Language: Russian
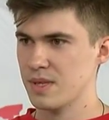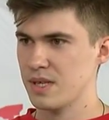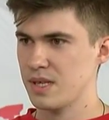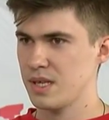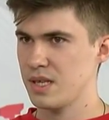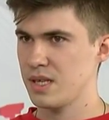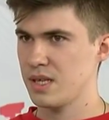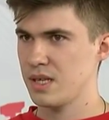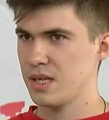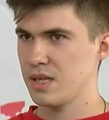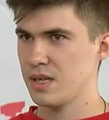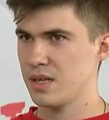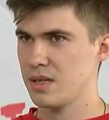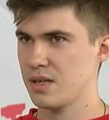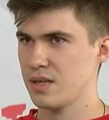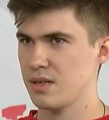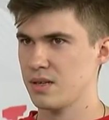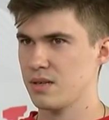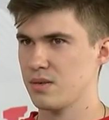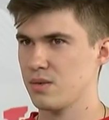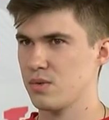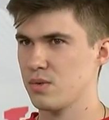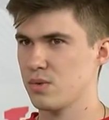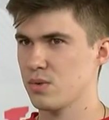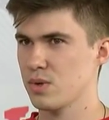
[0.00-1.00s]

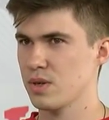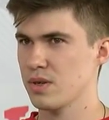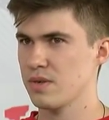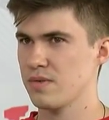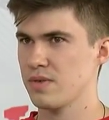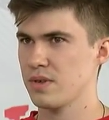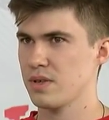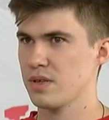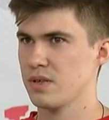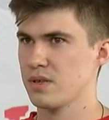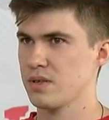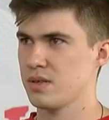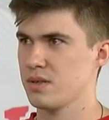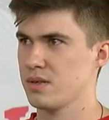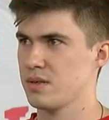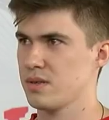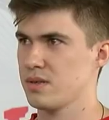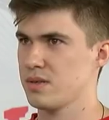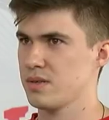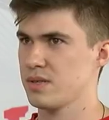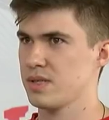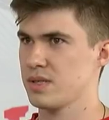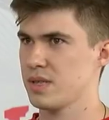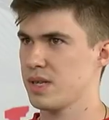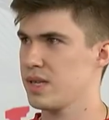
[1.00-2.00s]
и уровень
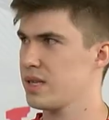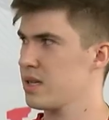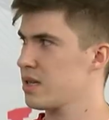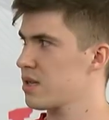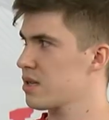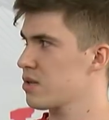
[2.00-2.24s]
знаний,